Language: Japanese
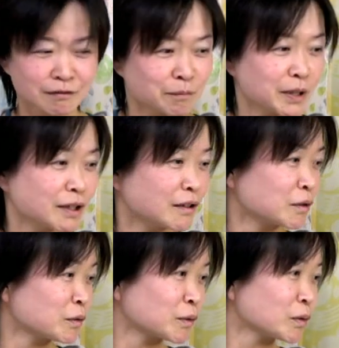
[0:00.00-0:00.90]
見えない
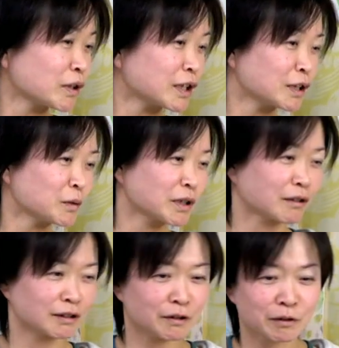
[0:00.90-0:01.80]
時計ってどこにあ
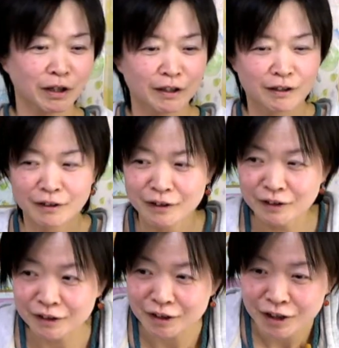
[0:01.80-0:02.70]
るんですかこれ
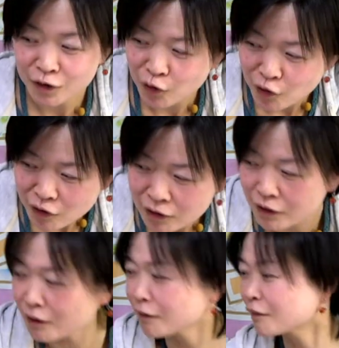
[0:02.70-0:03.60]
今日あれ